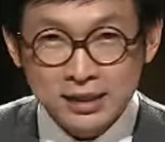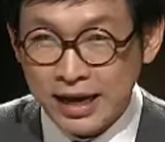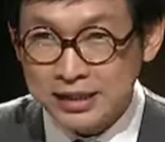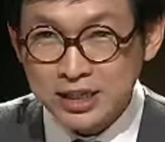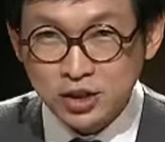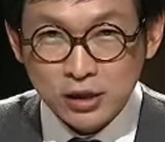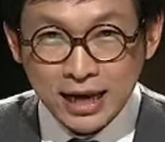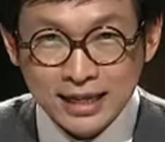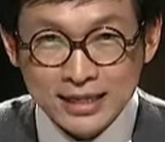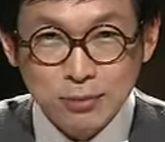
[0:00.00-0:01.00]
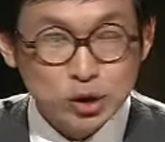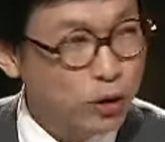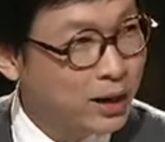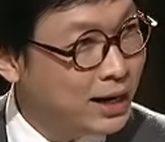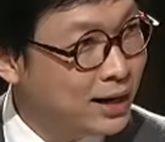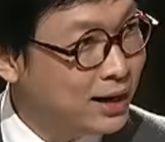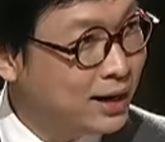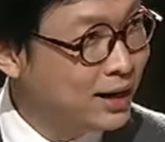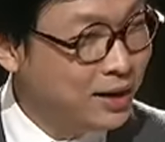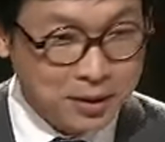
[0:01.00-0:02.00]
แต่ทั้งสองท่านและท่านผู้ชมฮะกันนั้น
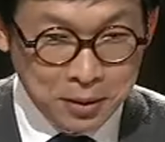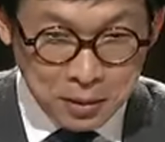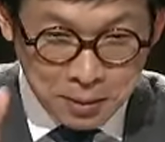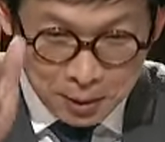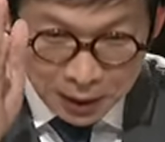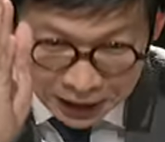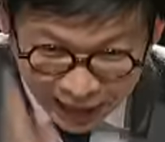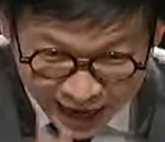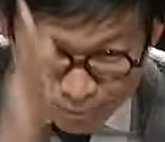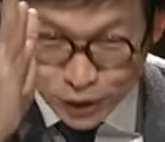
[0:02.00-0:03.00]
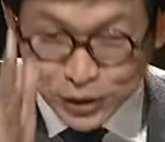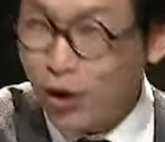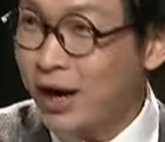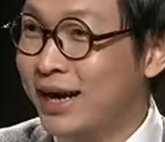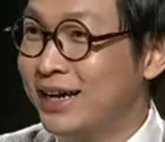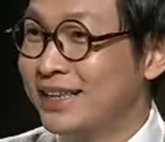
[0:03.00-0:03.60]
เลย แก๊งหมดยกฮะ